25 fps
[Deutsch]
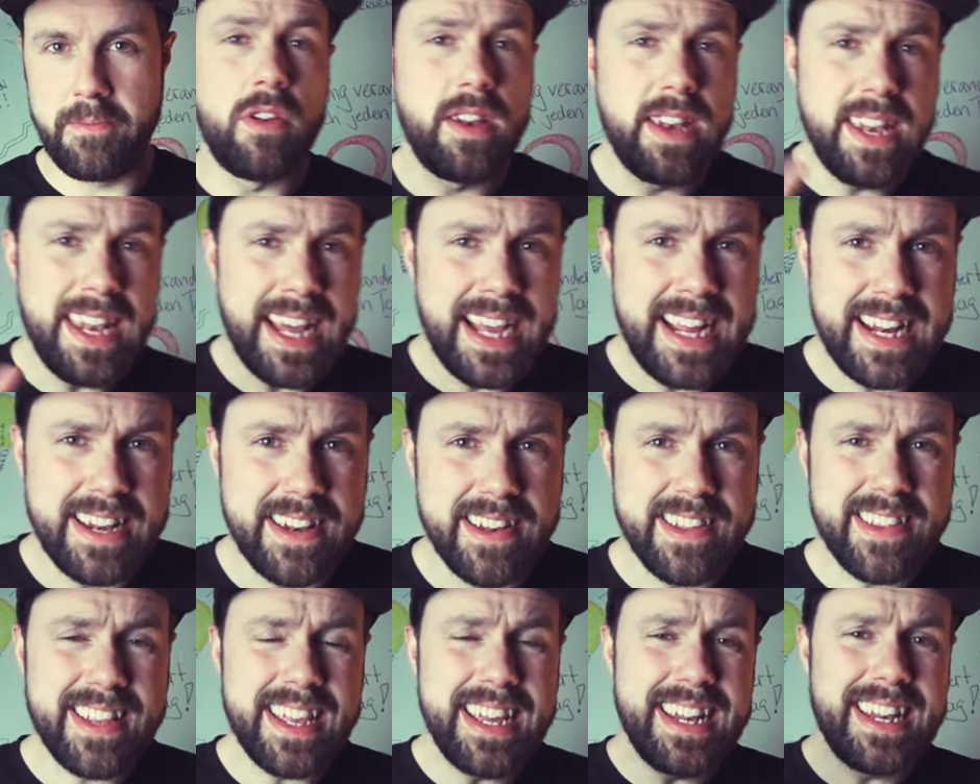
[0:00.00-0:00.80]
Und
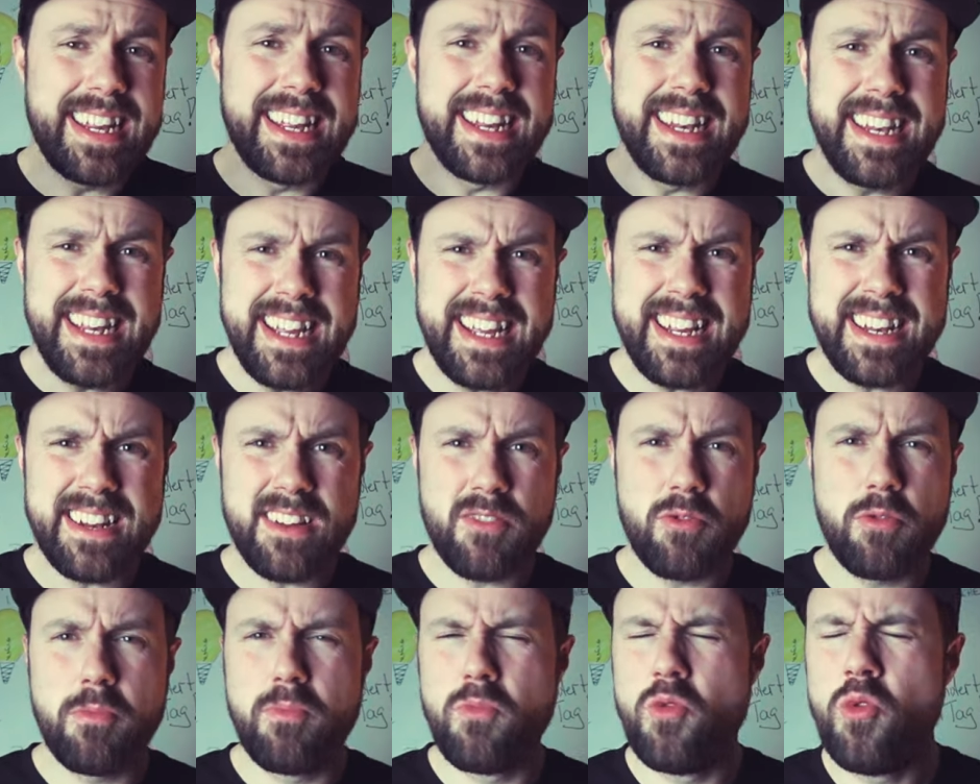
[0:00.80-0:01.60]
nein, es geht hier nicht
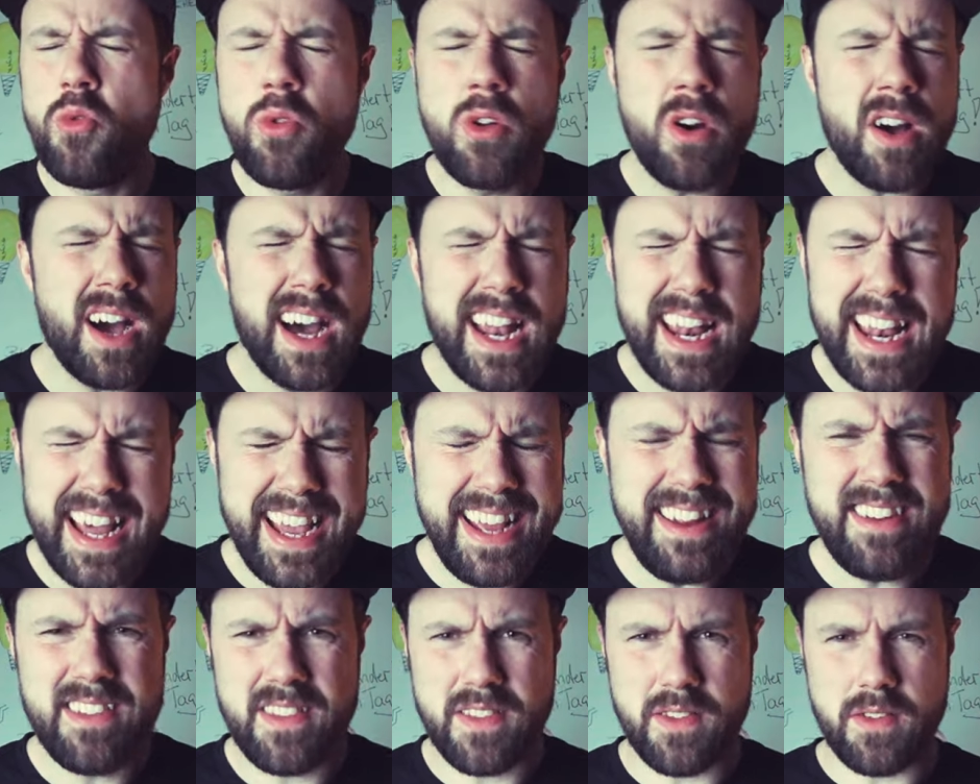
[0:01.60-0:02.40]
darum, nur noch
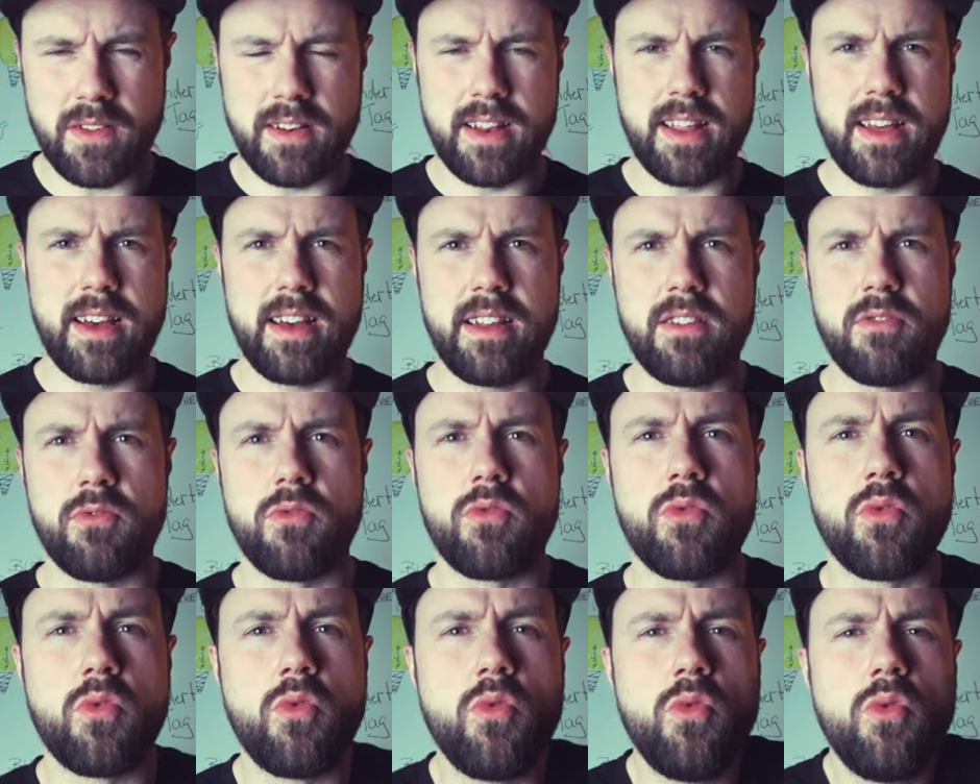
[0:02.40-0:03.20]
alleine zu lernen
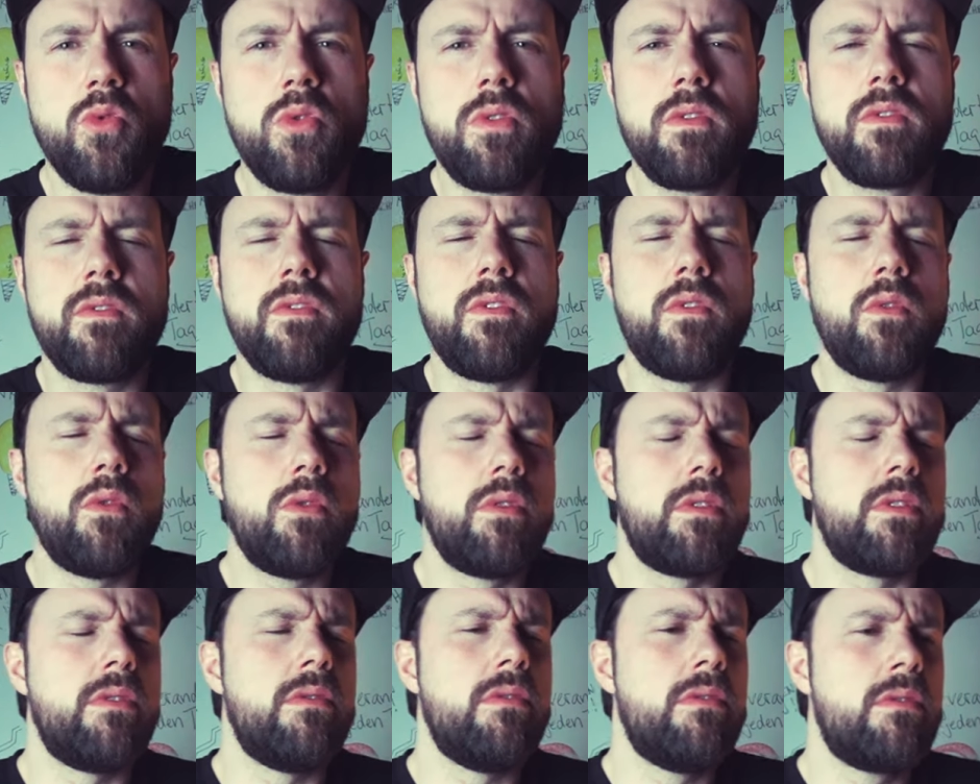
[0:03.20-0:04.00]
und
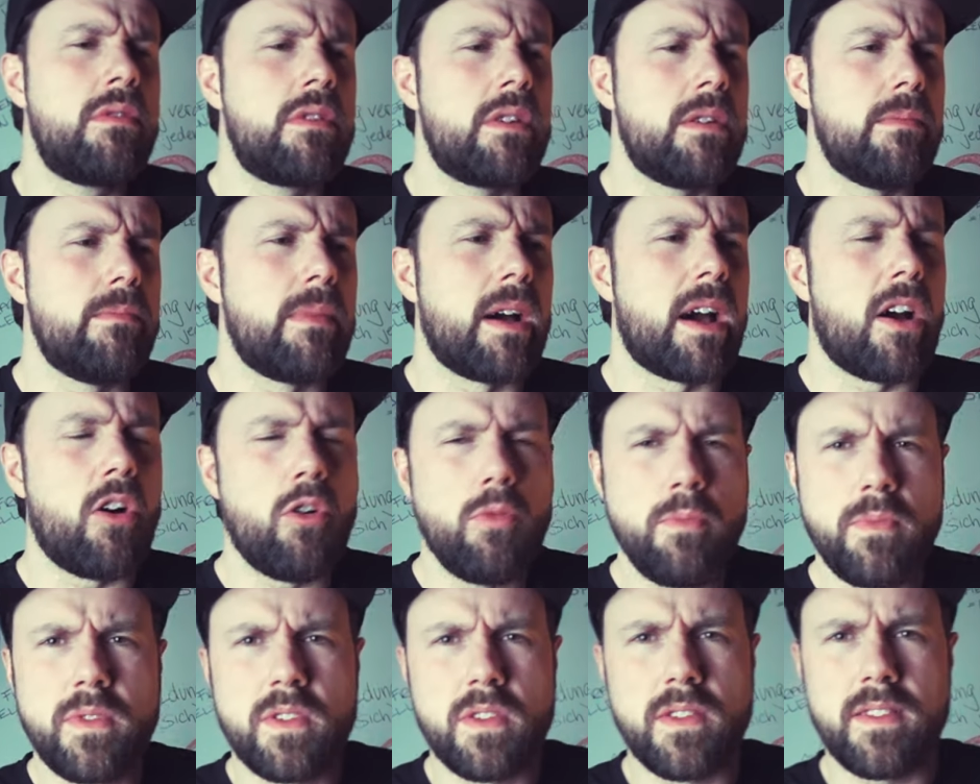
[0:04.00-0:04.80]
irgendwo in irgendeinem
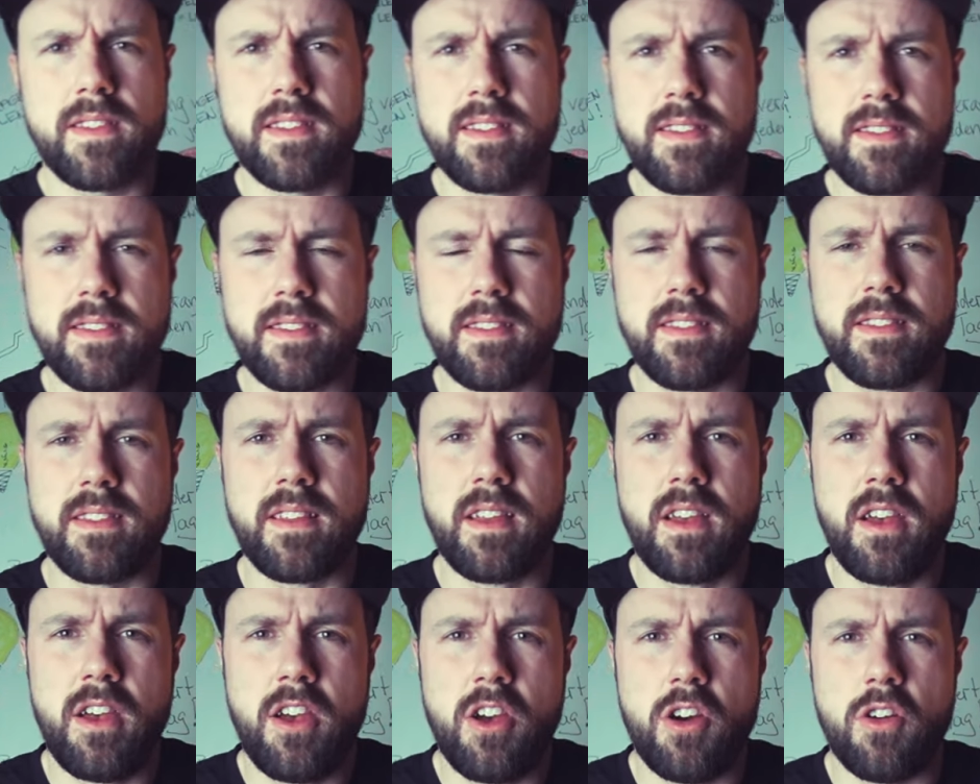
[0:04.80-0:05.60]
Raum zu
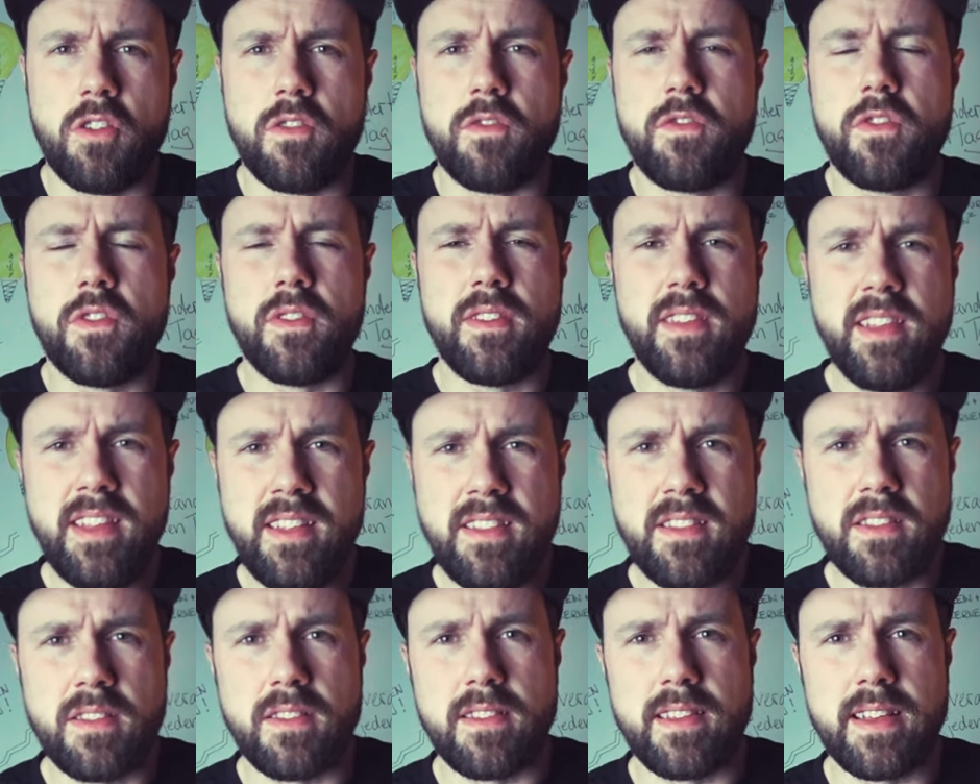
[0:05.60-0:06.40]
sitzen und für
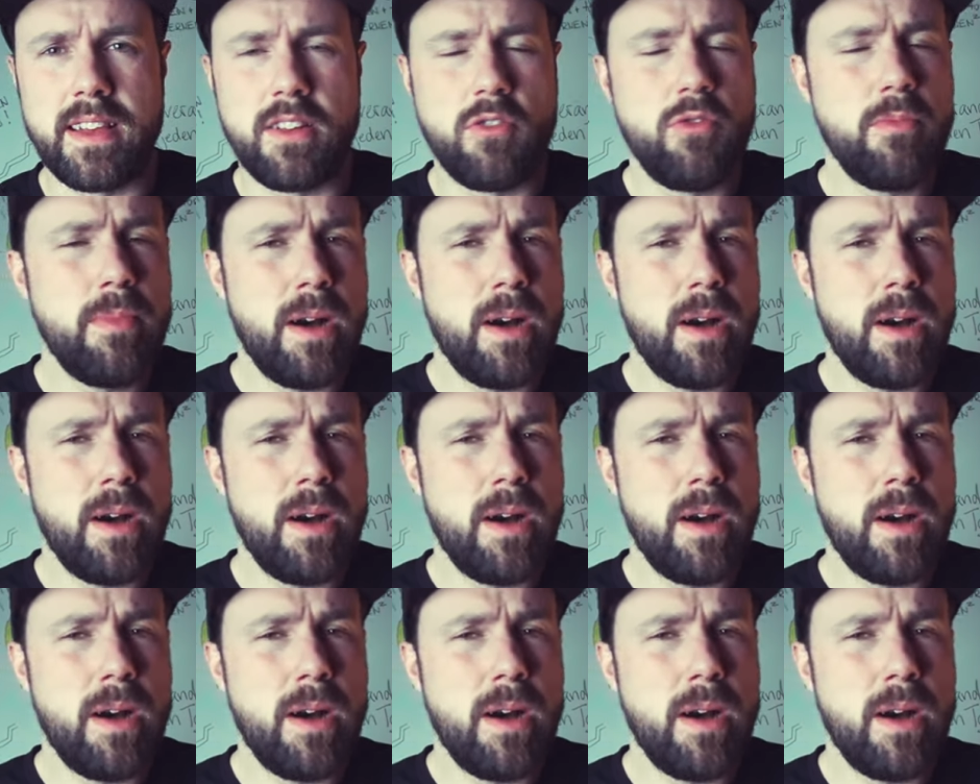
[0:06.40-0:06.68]
sich zu sein.